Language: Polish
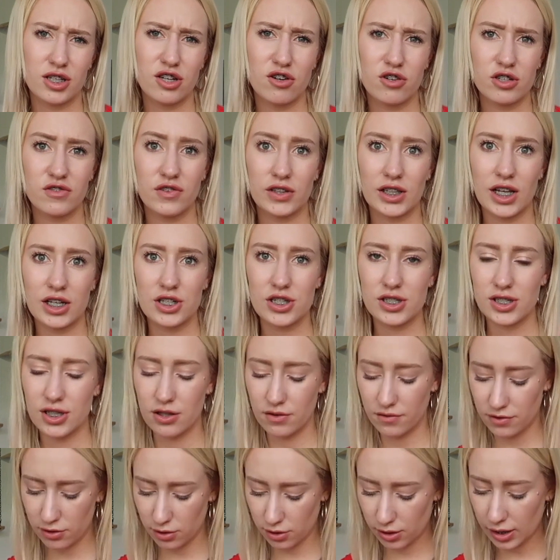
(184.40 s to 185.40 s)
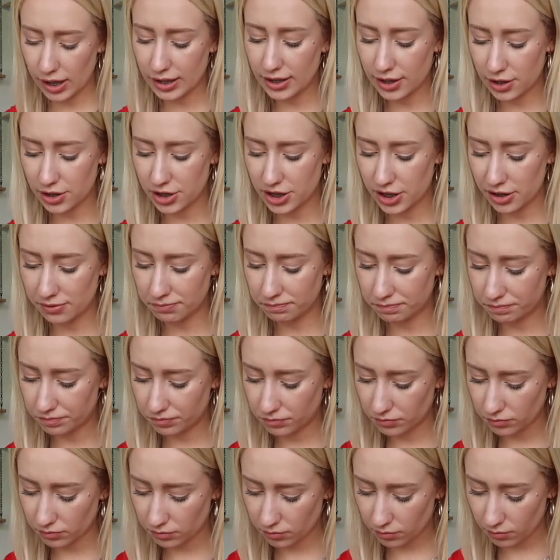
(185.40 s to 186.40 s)
z tych rozświetlaczy zadowolona, także
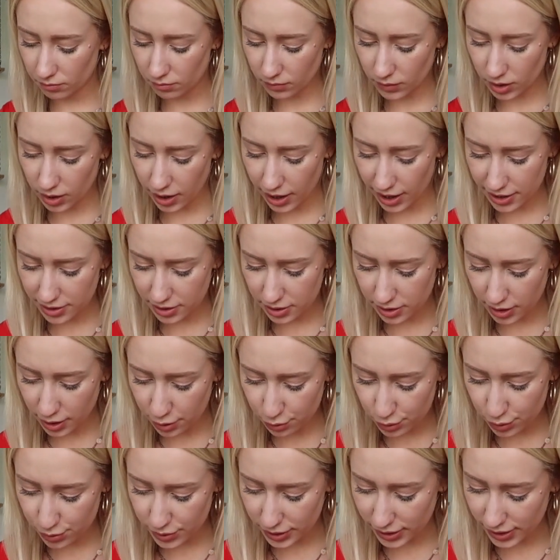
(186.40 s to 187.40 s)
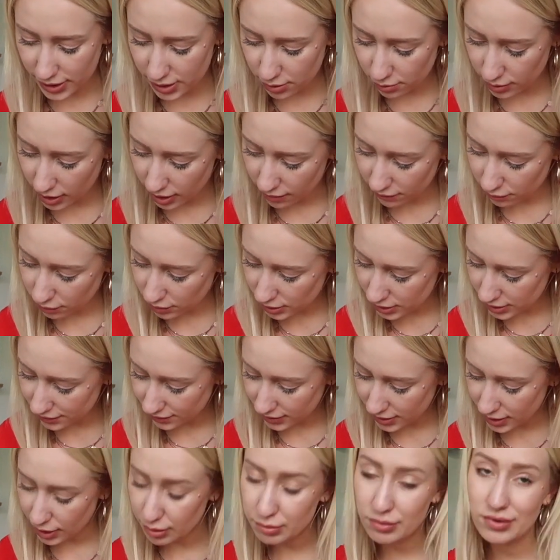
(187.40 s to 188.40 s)
chętnie róż przetestuję i w ogóle
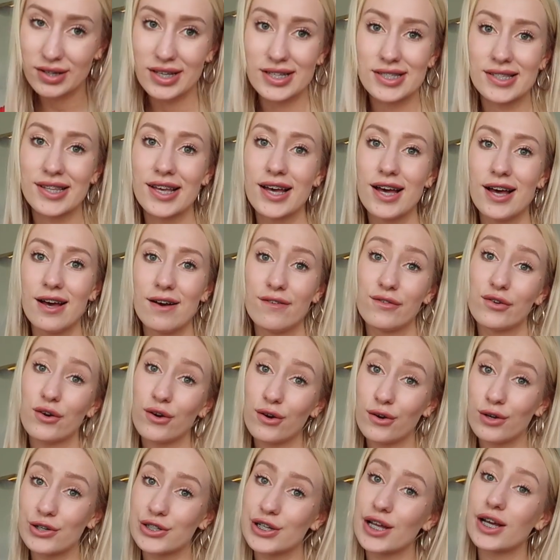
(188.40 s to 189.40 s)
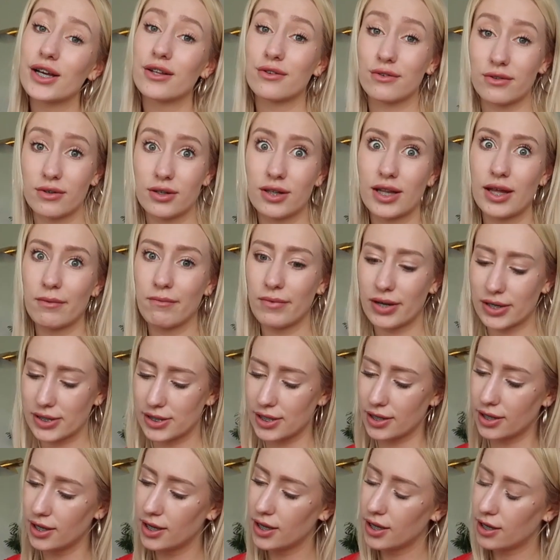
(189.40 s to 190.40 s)
świetnie, bo jest w kolorze, który
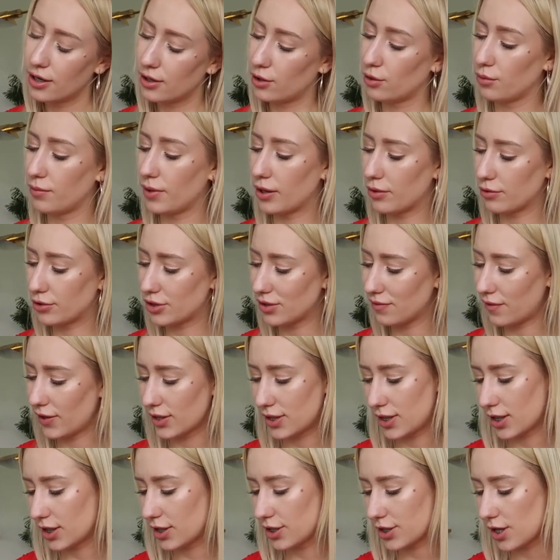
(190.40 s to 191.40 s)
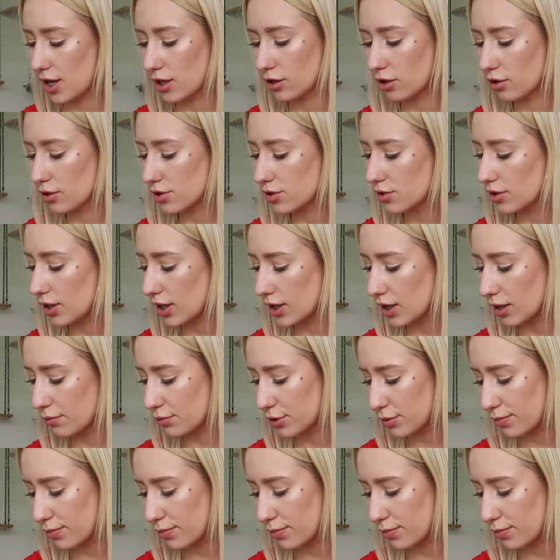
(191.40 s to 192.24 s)
najbardziej lubię używać, także to jest totalnie